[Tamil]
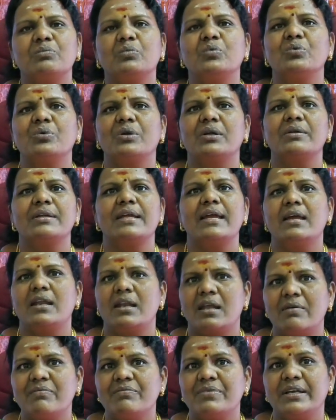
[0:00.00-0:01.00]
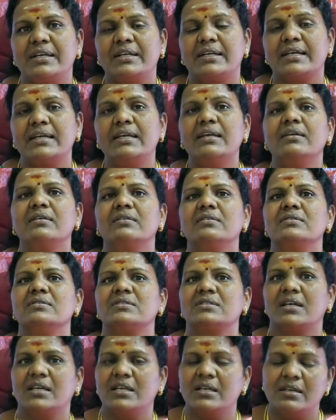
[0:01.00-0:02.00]
மூன்றாம் ஏழாம் வீட்டை
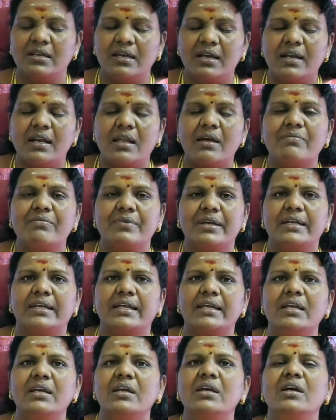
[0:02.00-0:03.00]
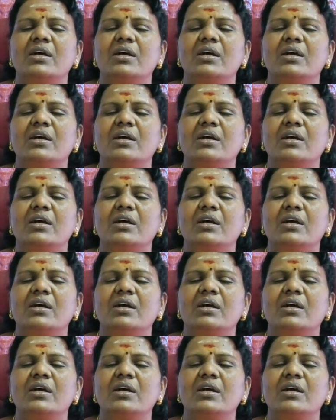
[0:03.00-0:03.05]
சாரி ஏழாம் வீட்டை